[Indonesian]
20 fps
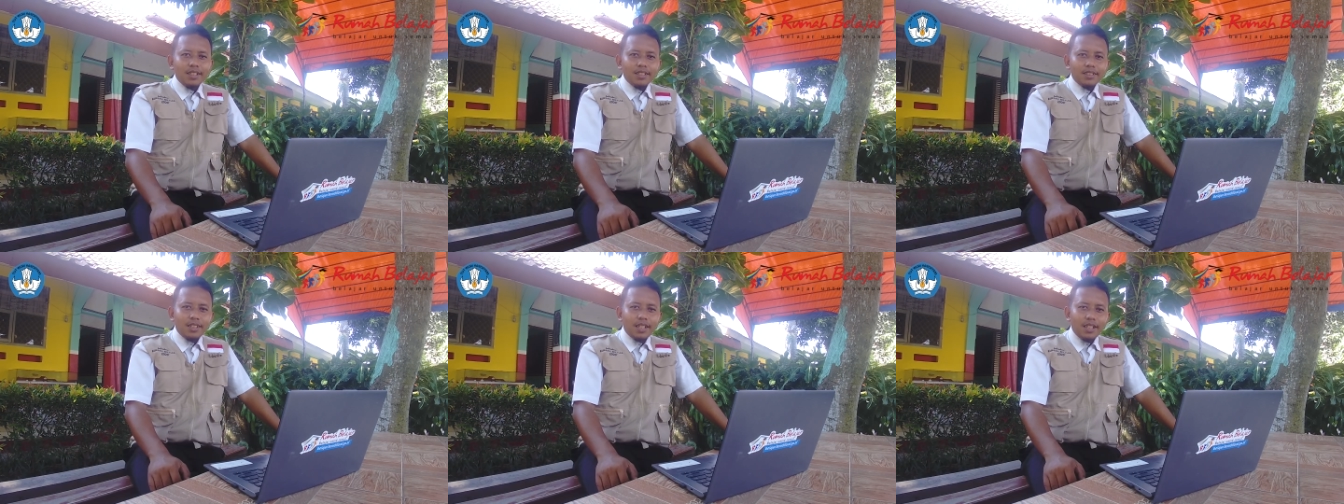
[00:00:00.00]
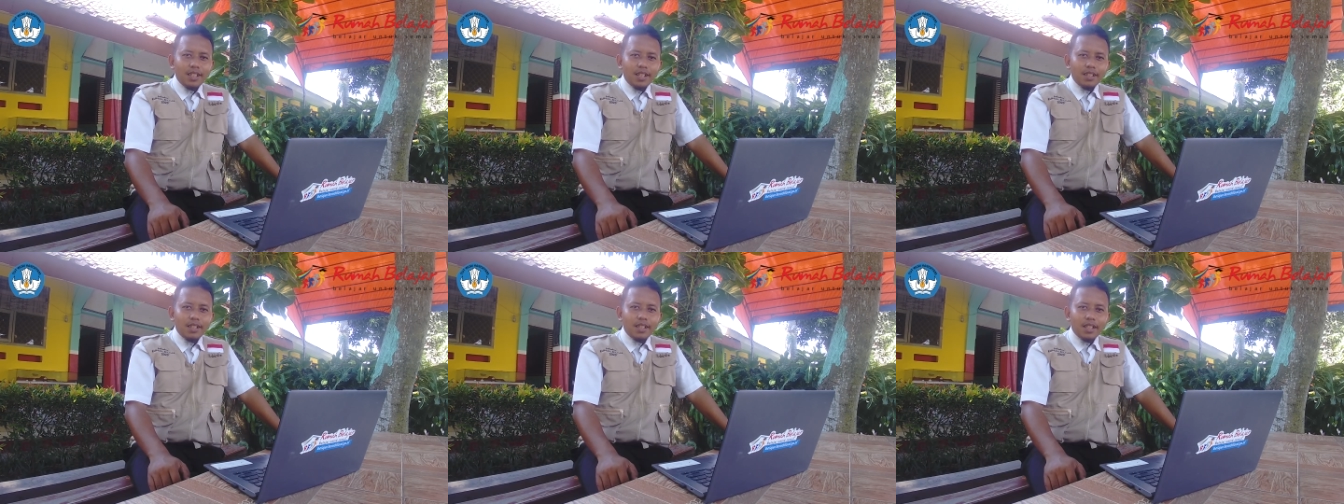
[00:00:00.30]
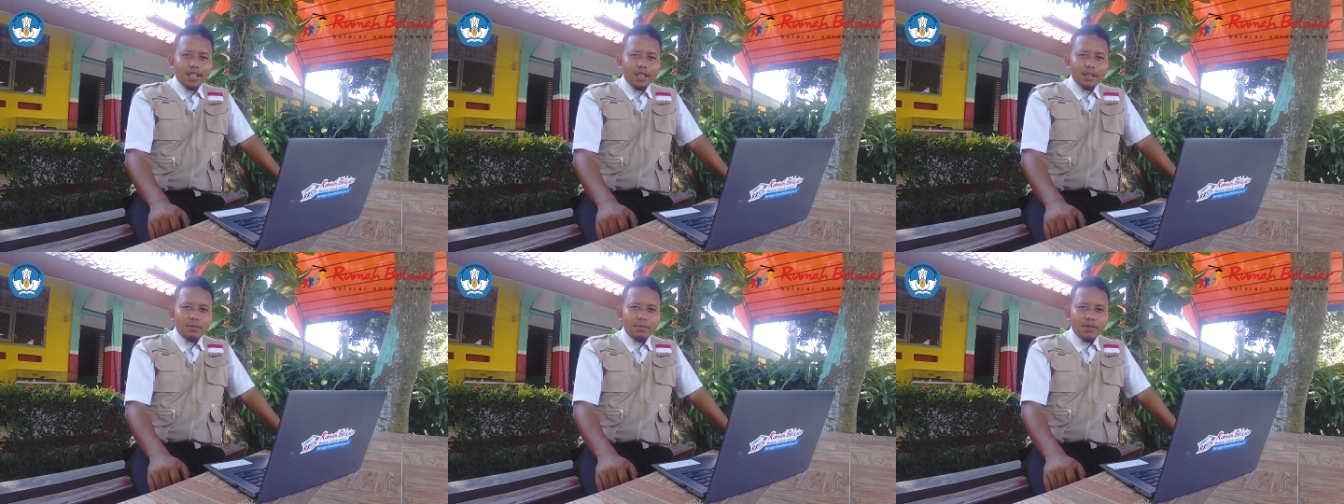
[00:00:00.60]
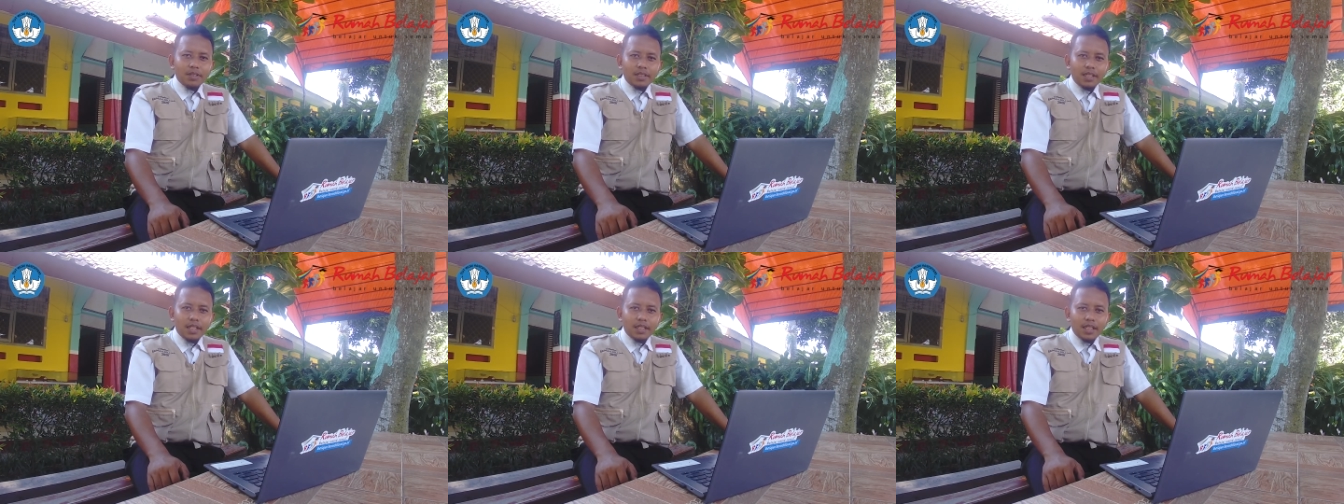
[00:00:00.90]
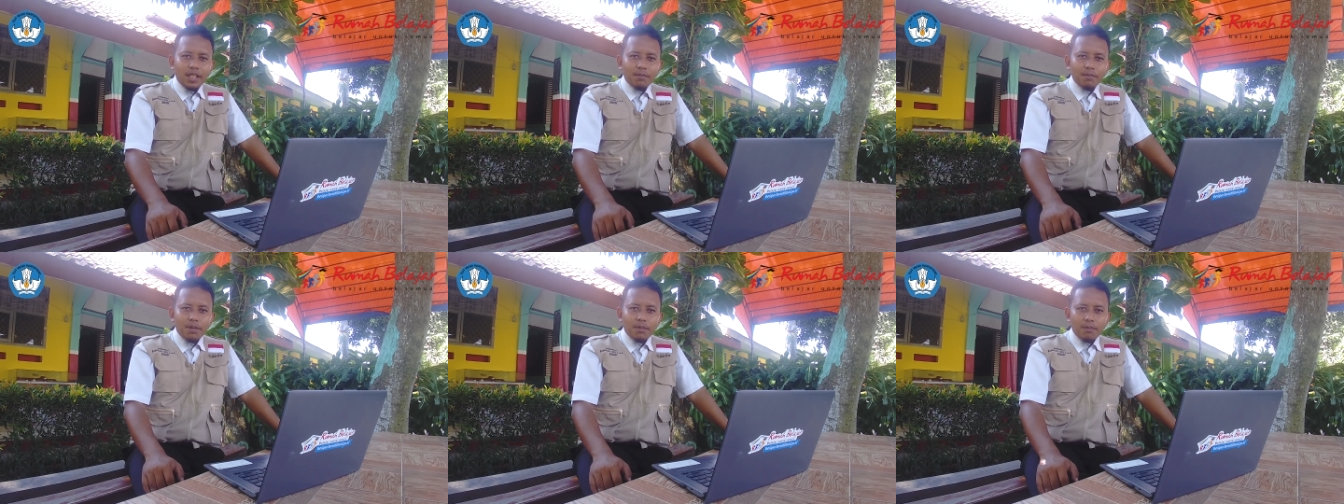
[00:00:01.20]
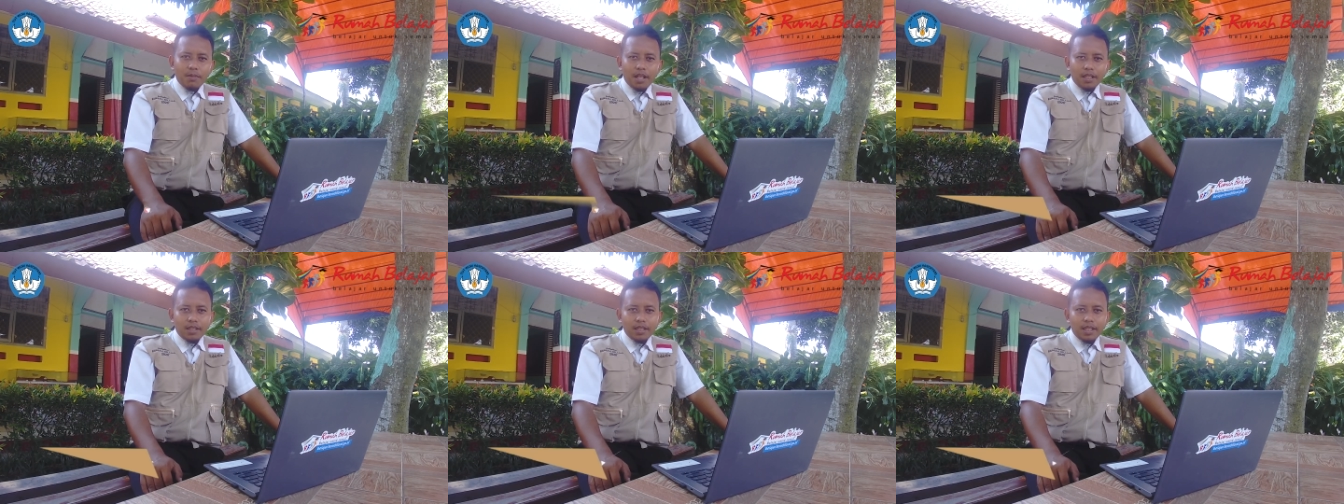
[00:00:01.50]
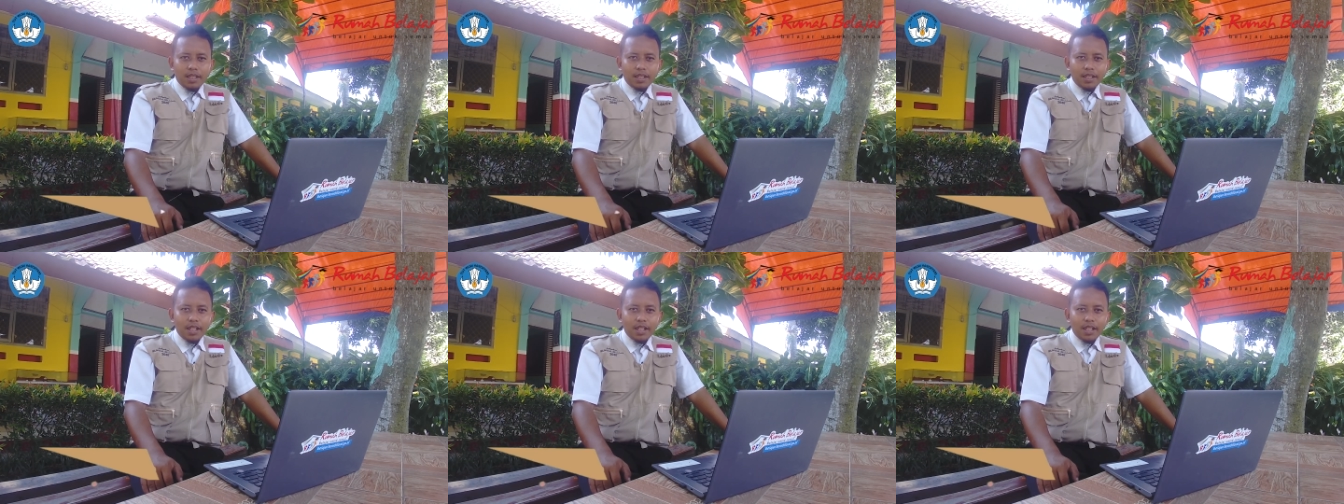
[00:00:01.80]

Saya adalah peserta pembatik